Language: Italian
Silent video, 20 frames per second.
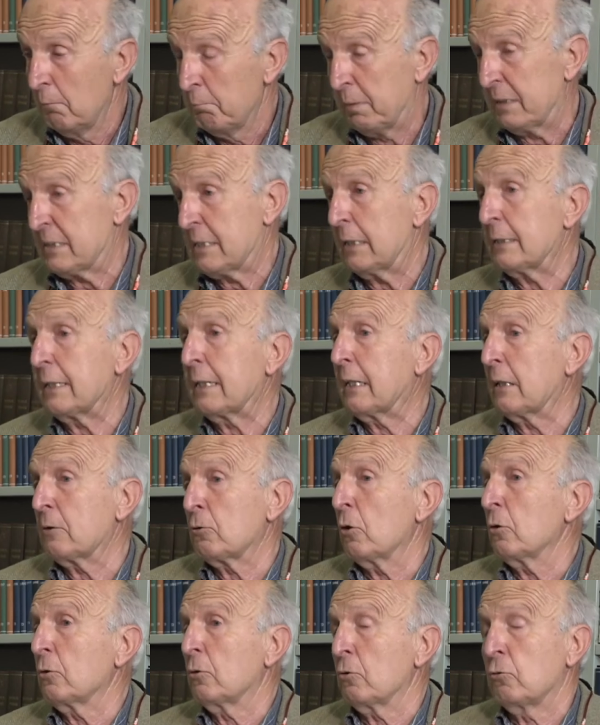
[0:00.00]
Pensate che a
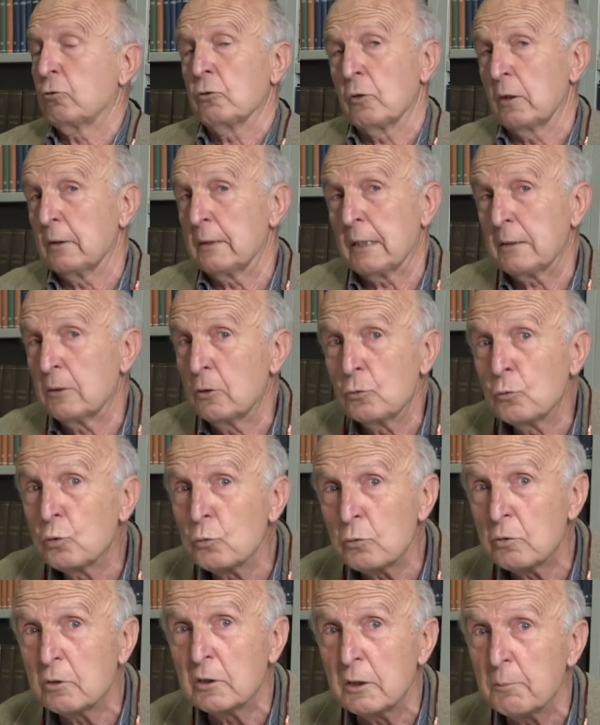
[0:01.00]
Tokyo sono andati
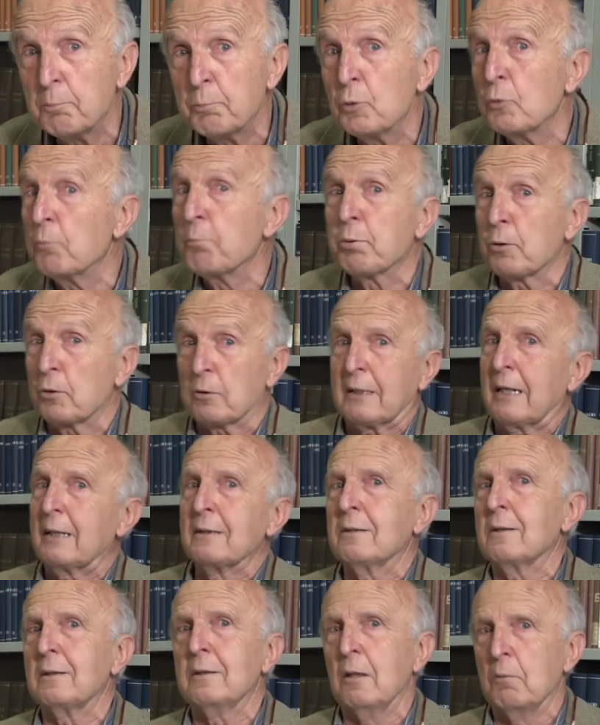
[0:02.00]
tutti i più
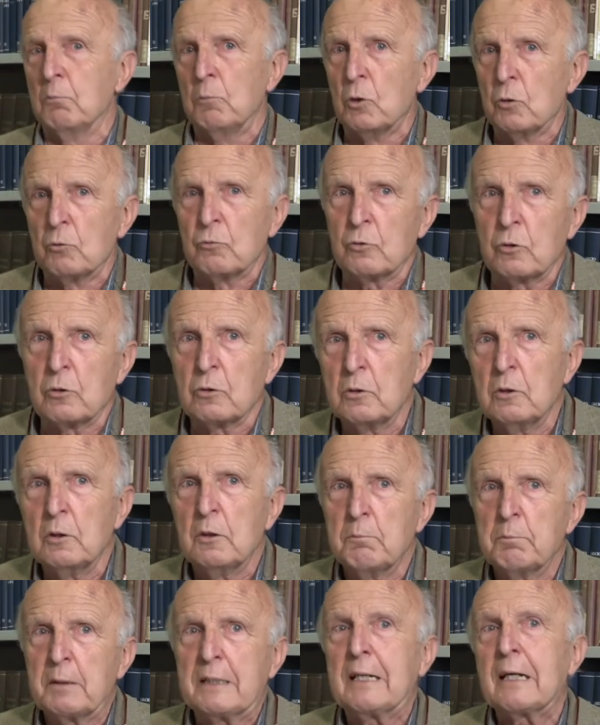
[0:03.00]
importanti del mondo,
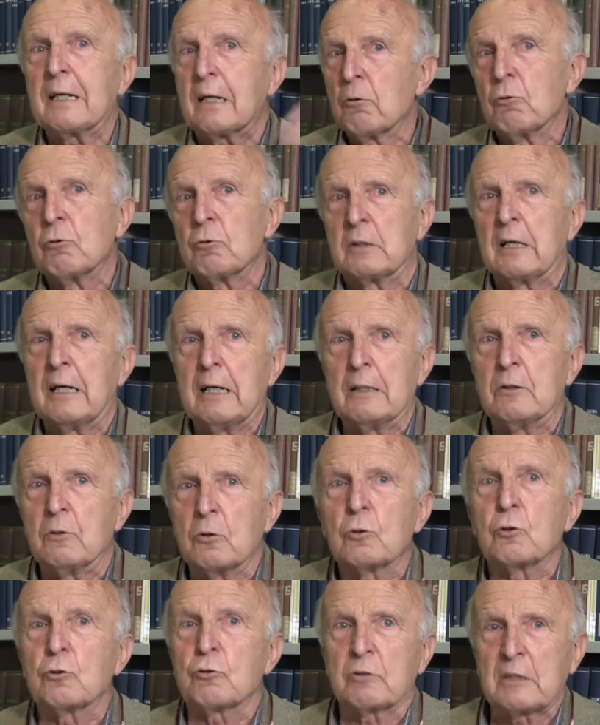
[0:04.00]
perché era lontano,
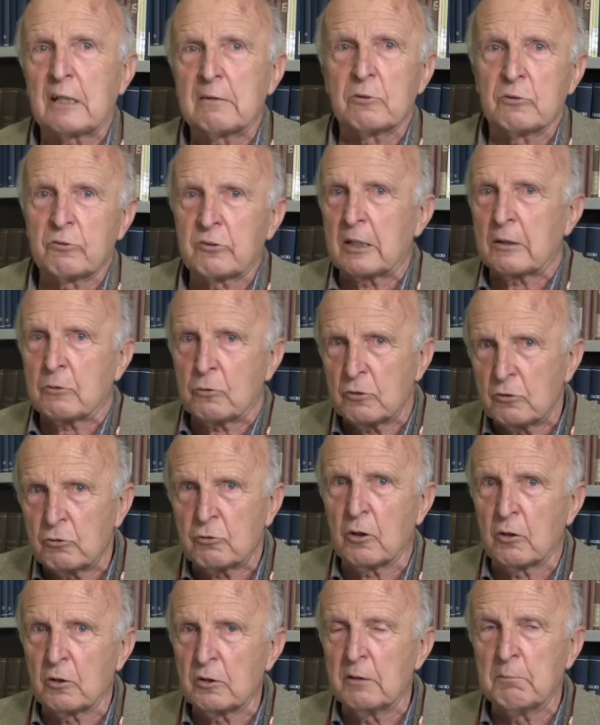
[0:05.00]
costava un sacco di
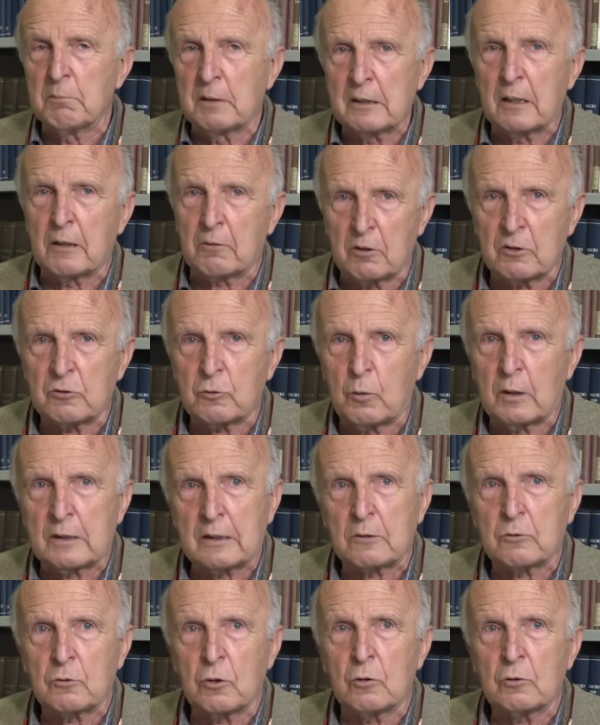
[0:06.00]
soldi mandare una squadra
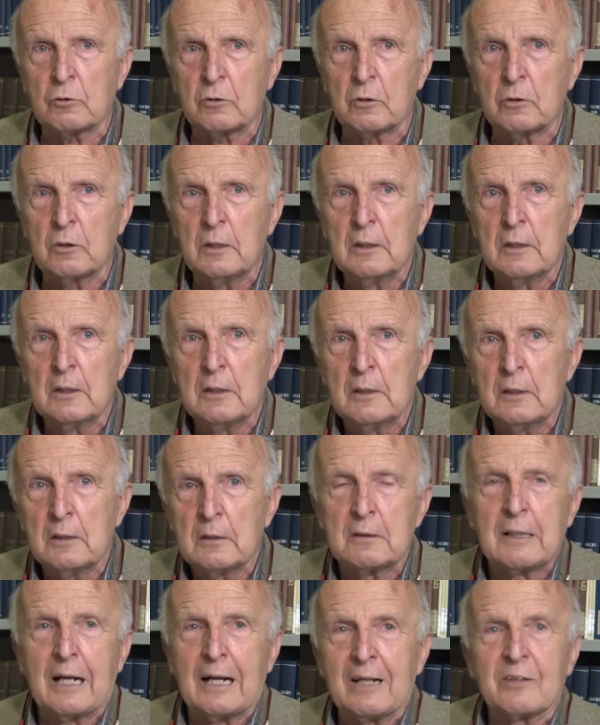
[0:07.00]
a Tokyo.
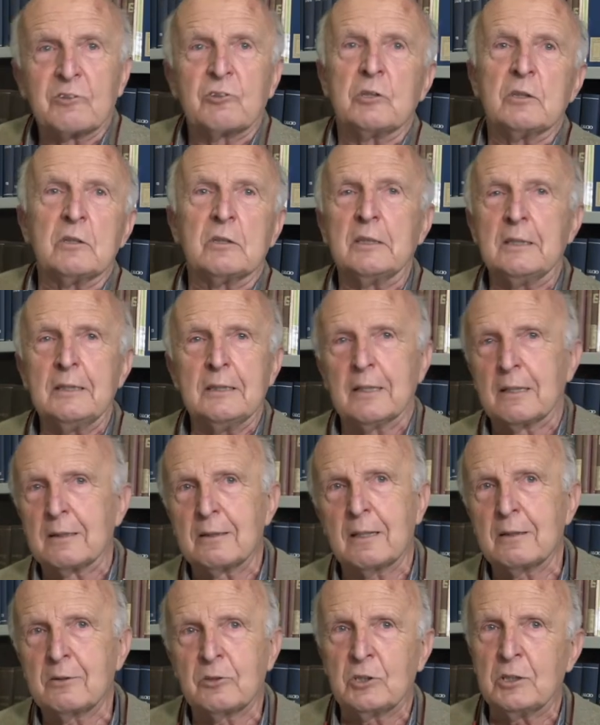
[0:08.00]
Dall'Argentina,
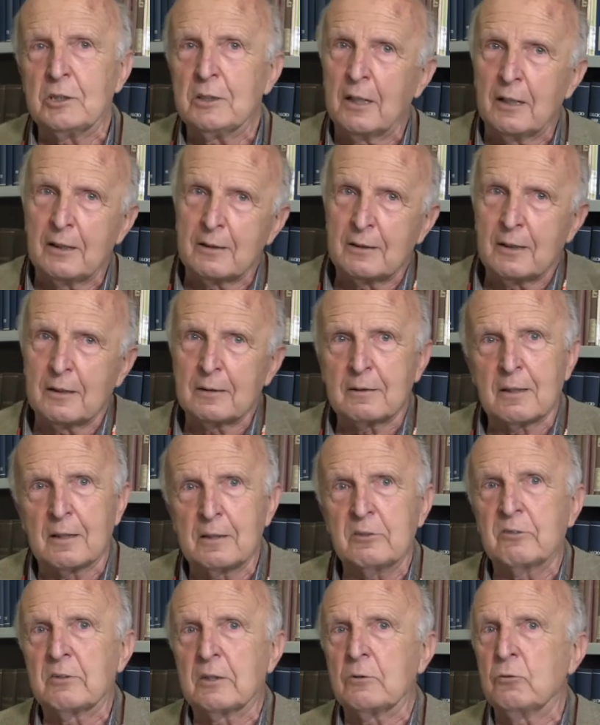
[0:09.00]
dal Cile, da,
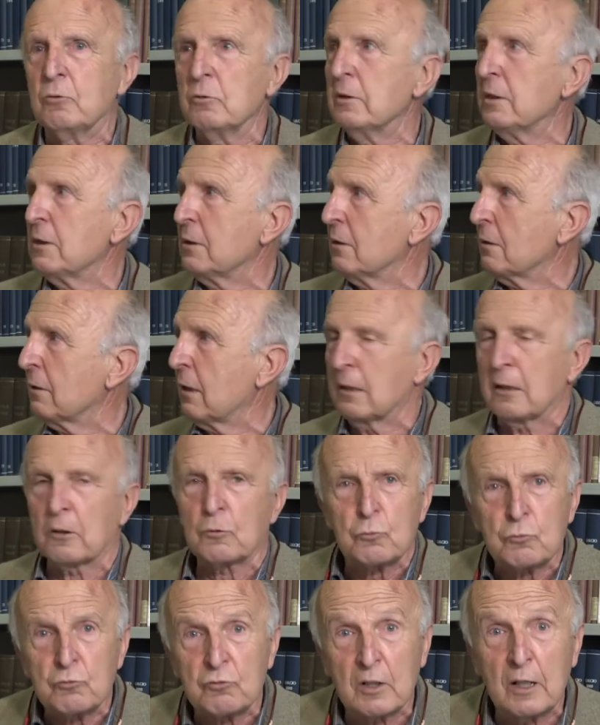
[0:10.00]
dagli Stati Uniti, dalla
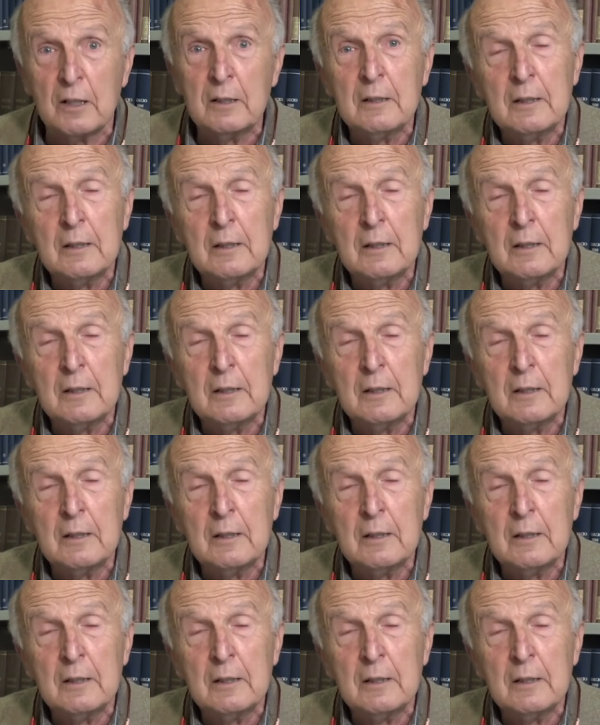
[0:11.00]
Russia.